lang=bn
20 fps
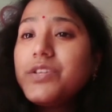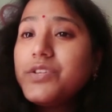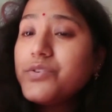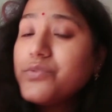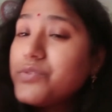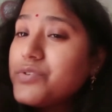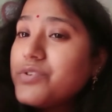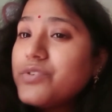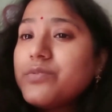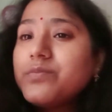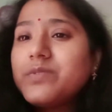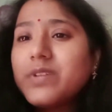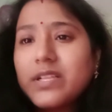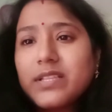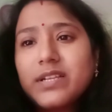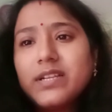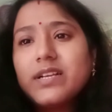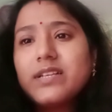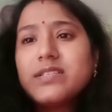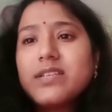ইউটিউব
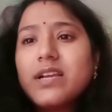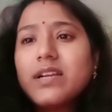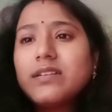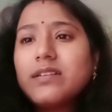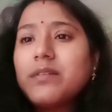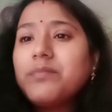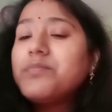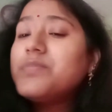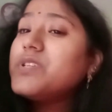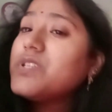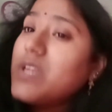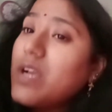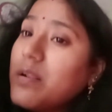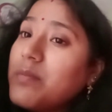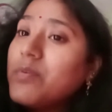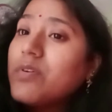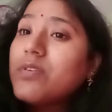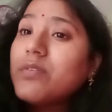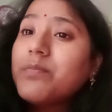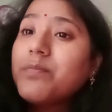তাদের কাছে একটা বিশাল
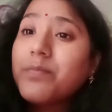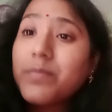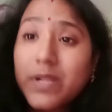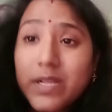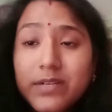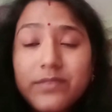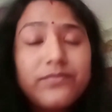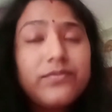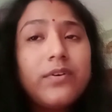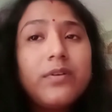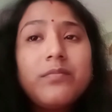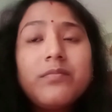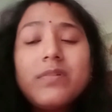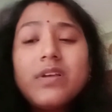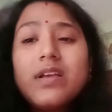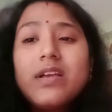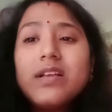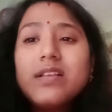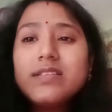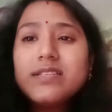বড় প্ল্যাটফর্ম
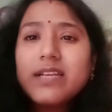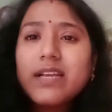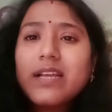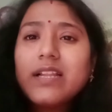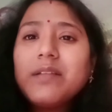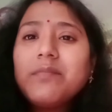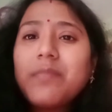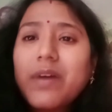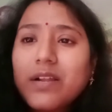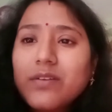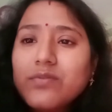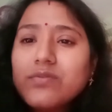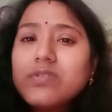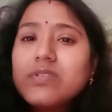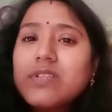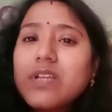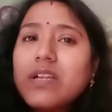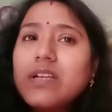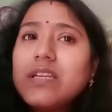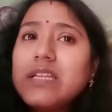যেখানে মানুষ
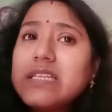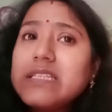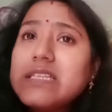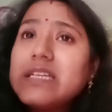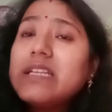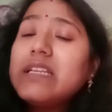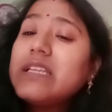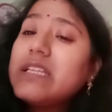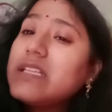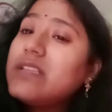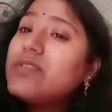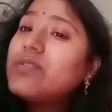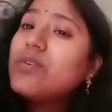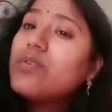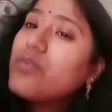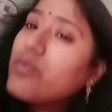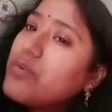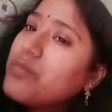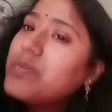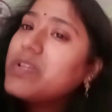তার নিজের নিত্য
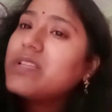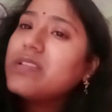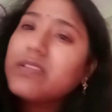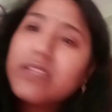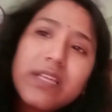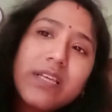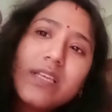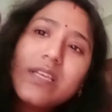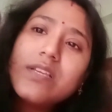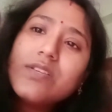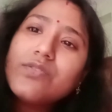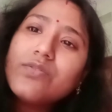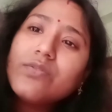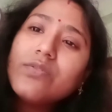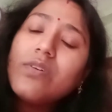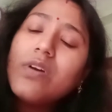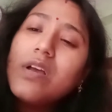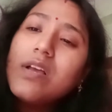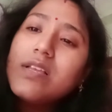নৈমিত্তিক কিছু